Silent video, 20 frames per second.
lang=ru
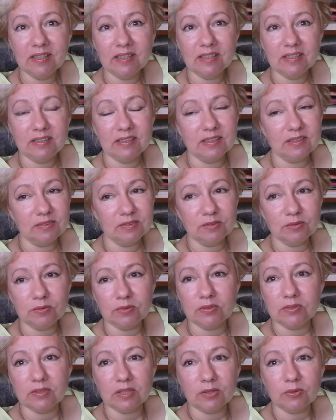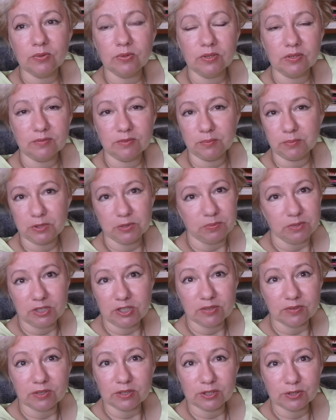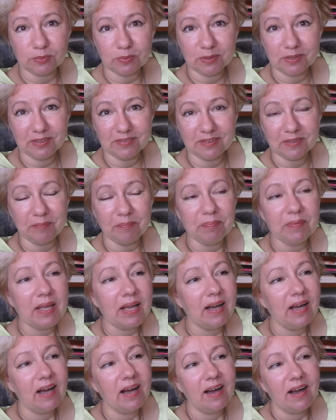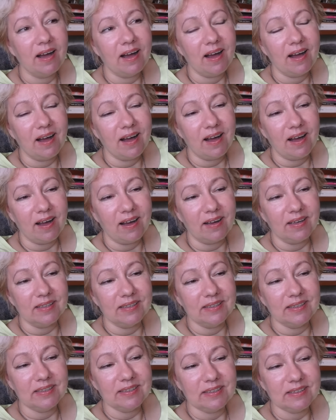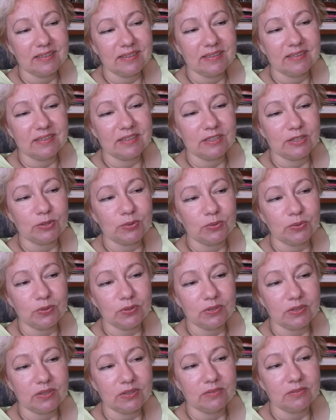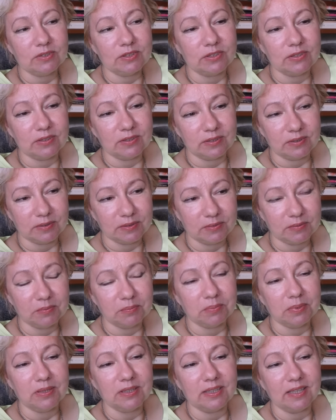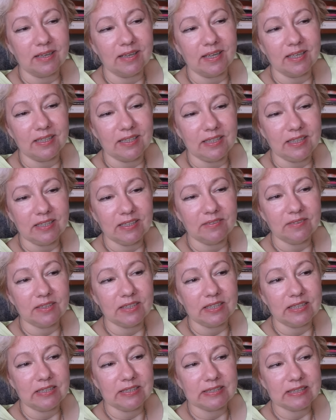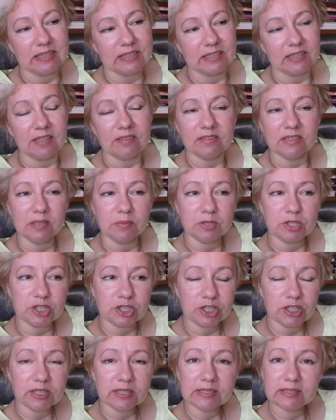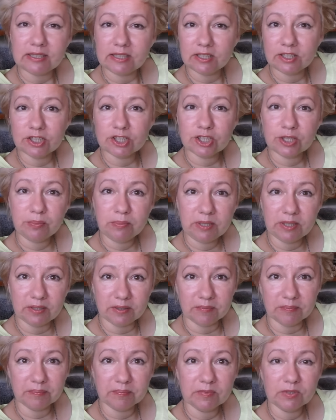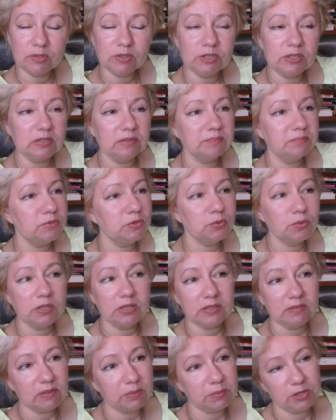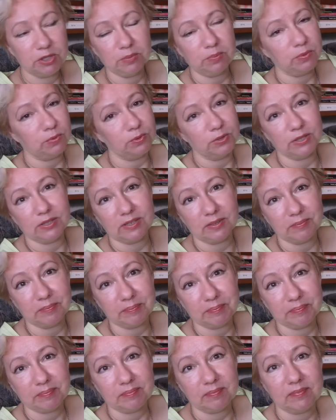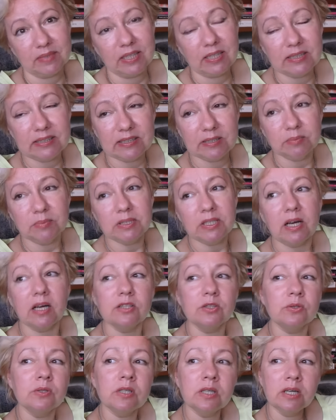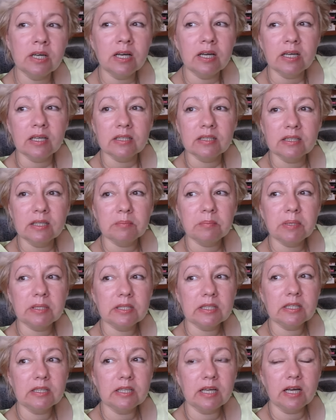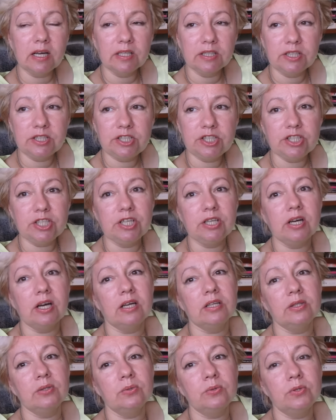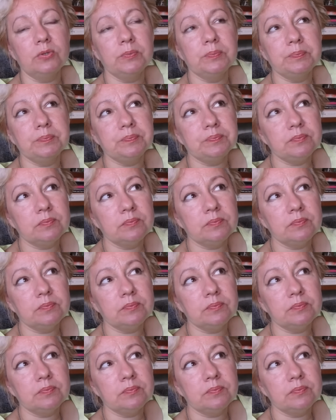Это ну, такое, в общем, ничего особенного. А это стоило вот полтора евро, и состав там шерсть и кашемир. То есть, ну, это вообще просто. Для зимы оно на подкладочке, оно